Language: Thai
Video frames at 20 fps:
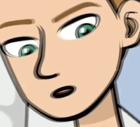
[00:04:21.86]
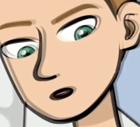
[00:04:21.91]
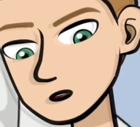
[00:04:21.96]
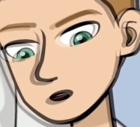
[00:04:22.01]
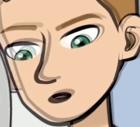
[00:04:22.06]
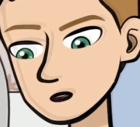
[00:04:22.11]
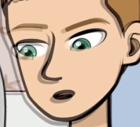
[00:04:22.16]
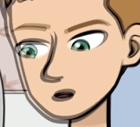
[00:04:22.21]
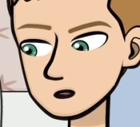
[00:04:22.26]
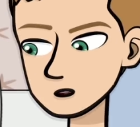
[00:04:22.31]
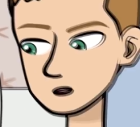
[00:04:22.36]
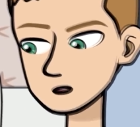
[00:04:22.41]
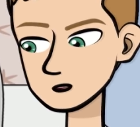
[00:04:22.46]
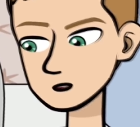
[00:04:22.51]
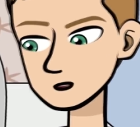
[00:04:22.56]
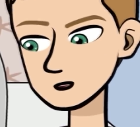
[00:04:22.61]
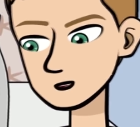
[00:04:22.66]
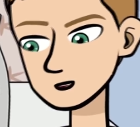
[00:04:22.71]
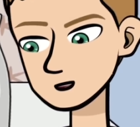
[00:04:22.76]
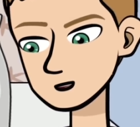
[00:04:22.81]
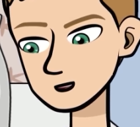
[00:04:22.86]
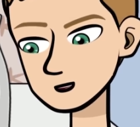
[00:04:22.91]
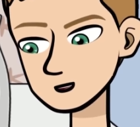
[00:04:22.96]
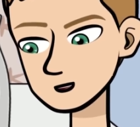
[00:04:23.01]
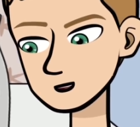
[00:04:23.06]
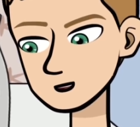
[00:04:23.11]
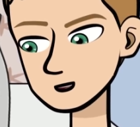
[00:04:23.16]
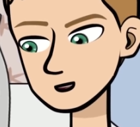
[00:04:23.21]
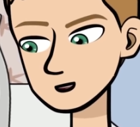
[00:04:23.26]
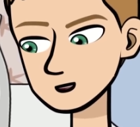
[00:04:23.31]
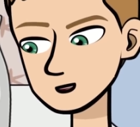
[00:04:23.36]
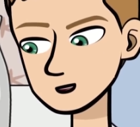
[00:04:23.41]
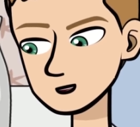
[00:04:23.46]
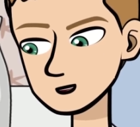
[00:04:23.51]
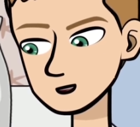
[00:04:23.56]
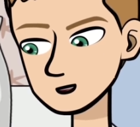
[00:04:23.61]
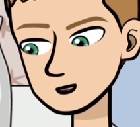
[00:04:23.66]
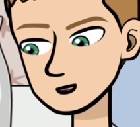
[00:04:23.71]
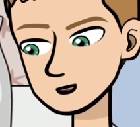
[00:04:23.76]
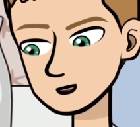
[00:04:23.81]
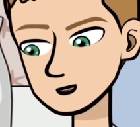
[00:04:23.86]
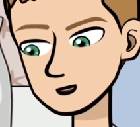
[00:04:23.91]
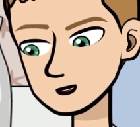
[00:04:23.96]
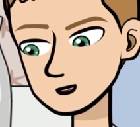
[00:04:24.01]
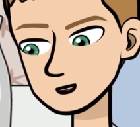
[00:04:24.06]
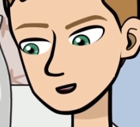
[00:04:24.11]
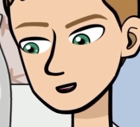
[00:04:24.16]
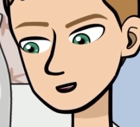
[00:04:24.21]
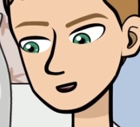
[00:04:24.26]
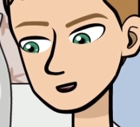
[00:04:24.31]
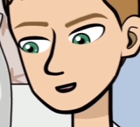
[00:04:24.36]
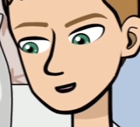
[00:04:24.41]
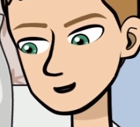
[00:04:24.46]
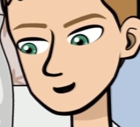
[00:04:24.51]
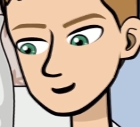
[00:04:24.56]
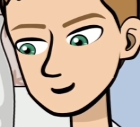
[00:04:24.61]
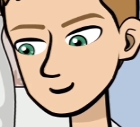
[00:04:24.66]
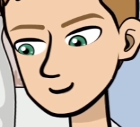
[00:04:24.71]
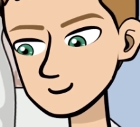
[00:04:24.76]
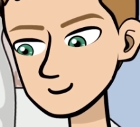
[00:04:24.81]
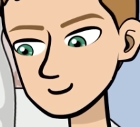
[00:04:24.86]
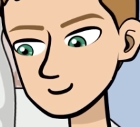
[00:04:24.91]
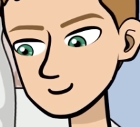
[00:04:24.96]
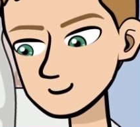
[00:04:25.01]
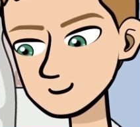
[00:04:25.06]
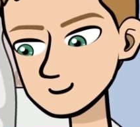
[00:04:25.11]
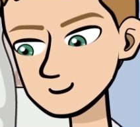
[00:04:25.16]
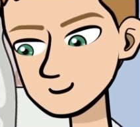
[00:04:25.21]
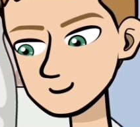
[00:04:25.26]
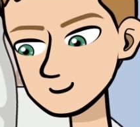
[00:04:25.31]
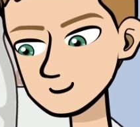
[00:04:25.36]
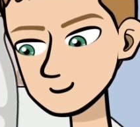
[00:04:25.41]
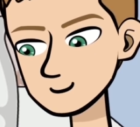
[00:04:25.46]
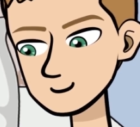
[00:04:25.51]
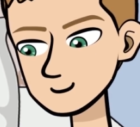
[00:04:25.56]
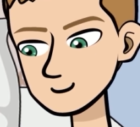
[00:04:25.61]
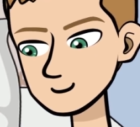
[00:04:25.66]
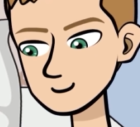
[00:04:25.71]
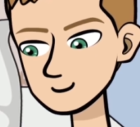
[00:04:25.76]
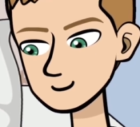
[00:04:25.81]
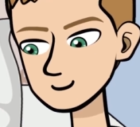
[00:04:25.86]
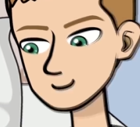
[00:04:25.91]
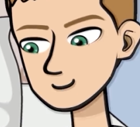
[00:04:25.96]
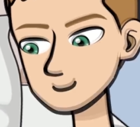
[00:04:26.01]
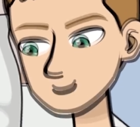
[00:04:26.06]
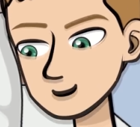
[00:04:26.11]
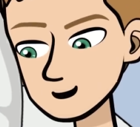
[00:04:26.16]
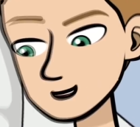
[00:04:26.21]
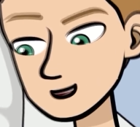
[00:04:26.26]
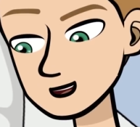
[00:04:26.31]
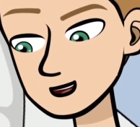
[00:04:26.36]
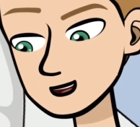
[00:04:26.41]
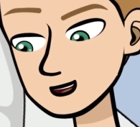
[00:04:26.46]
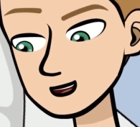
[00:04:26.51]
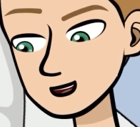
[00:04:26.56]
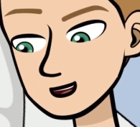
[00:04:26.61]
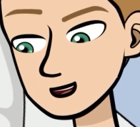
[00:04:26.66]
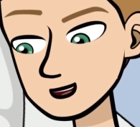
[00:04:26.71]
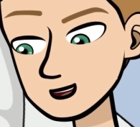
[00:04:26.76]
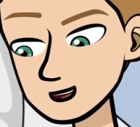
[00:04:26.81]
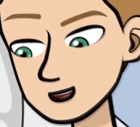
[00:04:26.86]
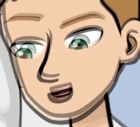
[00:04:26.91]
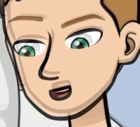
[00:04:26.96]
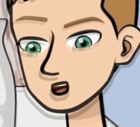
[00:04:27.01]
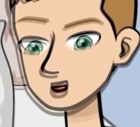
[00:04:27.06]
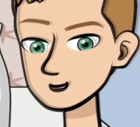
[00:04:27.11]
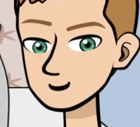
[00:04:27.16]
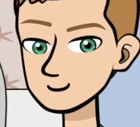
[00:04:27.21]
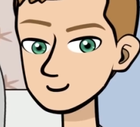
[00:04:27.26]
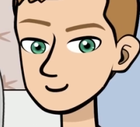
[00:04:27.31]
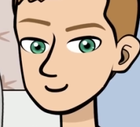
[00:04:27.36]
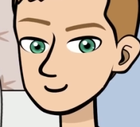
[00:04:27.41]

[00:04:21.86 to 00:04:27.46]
โครฉันรู้จักคุณได้ไม่นาน แต่ฉันรู้ใจตัวเองแล้ว ฉันรักคุณ จุ๊บ